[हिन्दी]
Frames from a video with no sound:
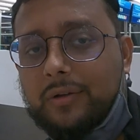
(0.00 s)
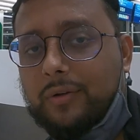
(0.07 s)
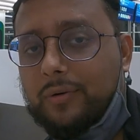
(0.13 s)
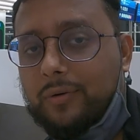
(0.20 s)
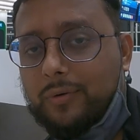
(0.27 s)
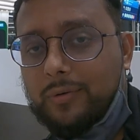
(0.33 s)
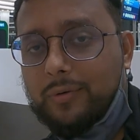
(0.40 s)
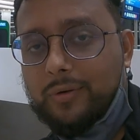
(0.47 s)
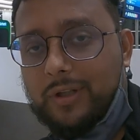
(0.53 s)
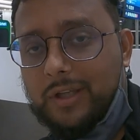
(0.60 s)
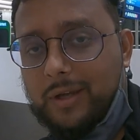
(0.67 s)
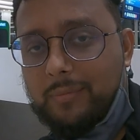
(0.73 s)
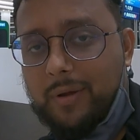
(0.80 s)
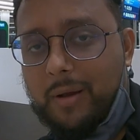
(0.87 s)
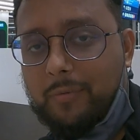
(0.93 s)
तो
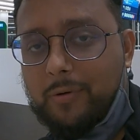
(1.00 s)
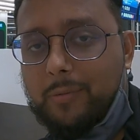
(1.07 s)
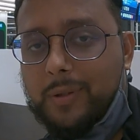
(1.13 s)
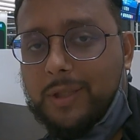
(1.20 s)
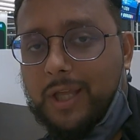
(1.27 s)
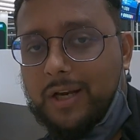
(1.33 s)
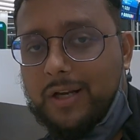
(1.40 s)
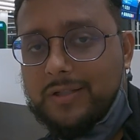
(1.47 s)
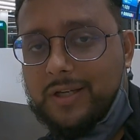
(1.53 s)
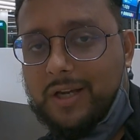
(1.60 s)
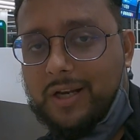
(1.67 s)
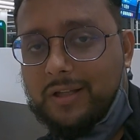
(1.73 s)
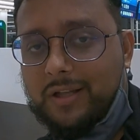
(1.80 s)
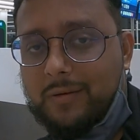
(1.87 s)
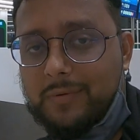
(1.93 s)
ये मैं आपको बताना
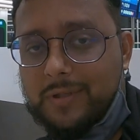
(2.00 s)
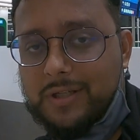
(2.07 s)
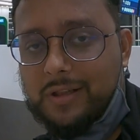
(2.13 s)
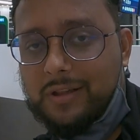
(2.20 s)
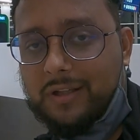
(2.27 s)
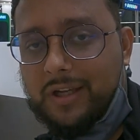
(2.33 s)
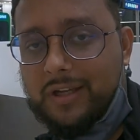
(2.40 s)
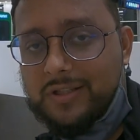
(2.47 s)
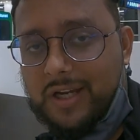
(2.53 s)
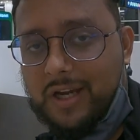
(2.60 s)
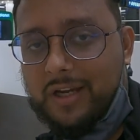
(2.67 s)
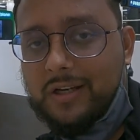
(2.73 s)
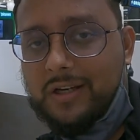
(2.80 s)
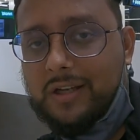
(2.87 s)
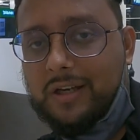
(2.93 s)
चाह रहा था अभी चलते हैं
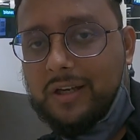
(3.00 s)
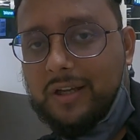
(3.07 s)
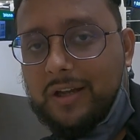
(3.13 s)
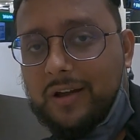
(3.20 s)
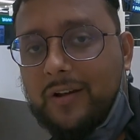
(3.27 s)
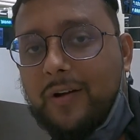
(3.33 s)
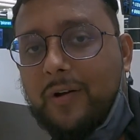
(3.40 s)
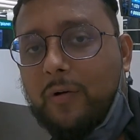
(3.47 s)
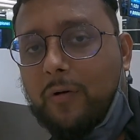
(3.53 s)
चेक इन के लिए